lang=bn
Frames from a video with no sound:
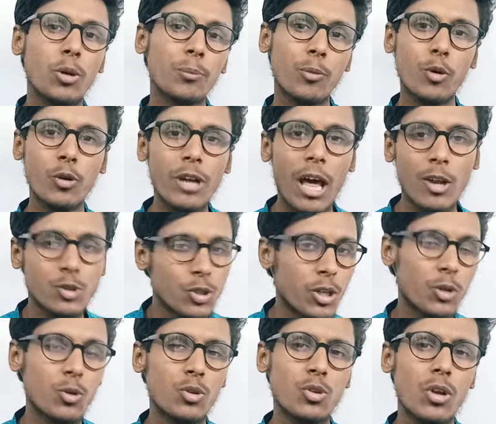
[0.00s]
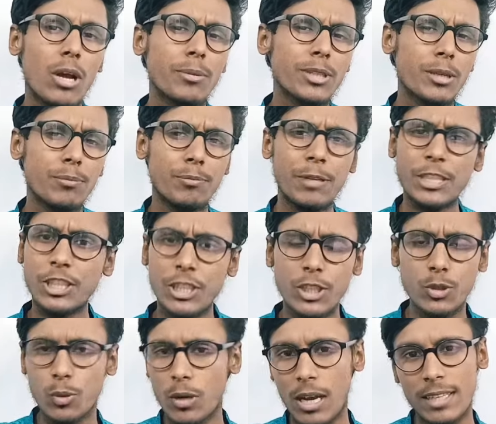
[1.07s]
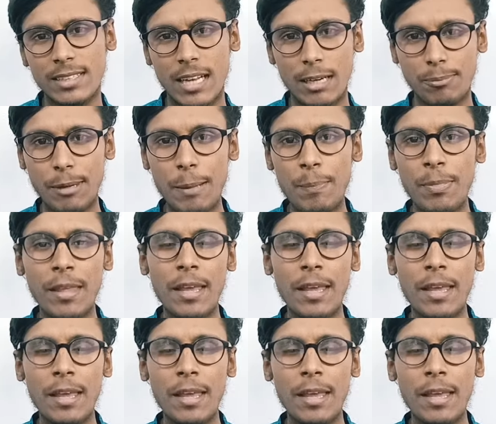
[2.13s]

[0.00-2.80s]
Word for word: সম্পূর্ণটা আলোচনা করতে হলে আমাদের বেশ কিছু ক্লাস লাগবে